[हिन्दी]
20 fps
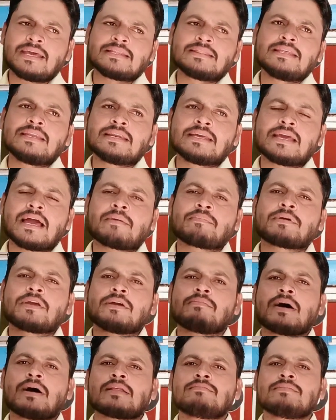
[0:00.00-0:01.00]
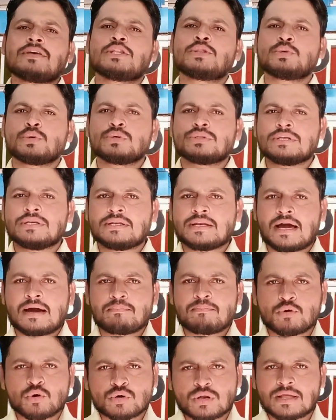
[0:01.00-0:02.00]
एक दिन गैप के बाद में दो दिन
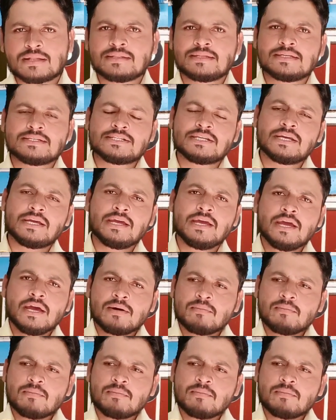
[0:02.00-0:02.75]
आप ब्रूटान दीजिए